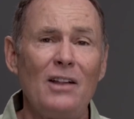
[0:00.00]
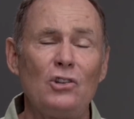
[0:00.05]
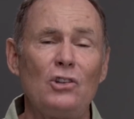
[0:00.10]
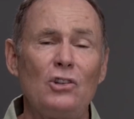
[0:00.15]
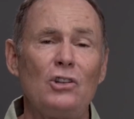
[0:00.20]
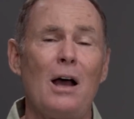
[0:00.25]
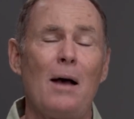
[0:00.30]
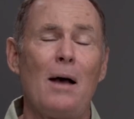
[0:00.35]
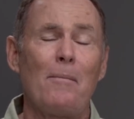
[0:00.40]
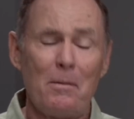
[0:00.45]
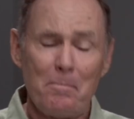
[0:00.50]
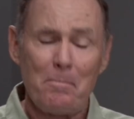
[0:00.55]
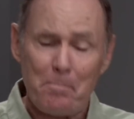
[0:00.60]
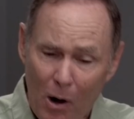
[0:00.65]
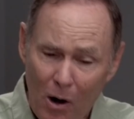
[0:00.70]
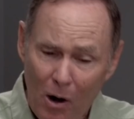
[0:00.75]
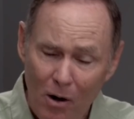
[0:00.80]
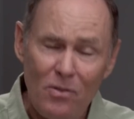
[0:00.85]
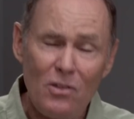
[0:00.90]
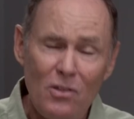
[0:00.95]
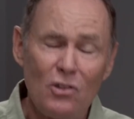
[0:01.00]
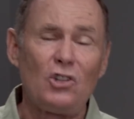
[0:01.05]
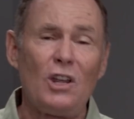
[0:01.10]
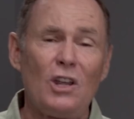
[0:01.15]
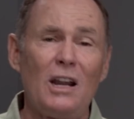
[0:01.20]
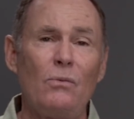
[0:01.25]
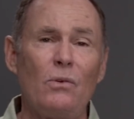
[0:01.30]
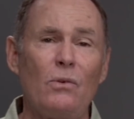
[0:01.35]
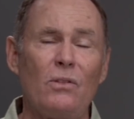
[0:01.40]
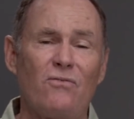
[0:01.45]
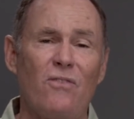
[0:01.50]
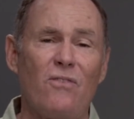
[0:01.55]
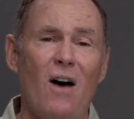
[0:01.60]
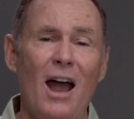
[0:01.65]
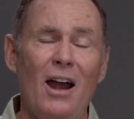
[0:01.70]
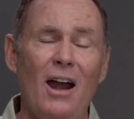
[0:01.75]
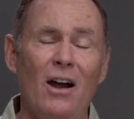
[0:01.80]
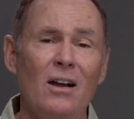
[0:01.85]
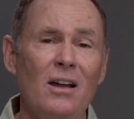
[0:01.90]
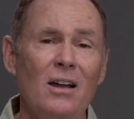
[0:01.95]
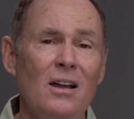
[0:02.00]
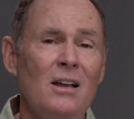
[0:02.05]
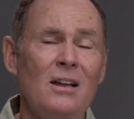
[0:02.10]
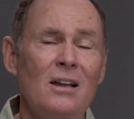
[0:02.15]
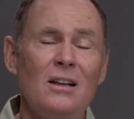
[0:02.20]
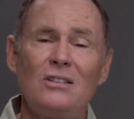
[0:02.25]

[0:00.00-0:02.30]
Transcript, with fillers: brannte die Stadt nieder und raubte alle ihre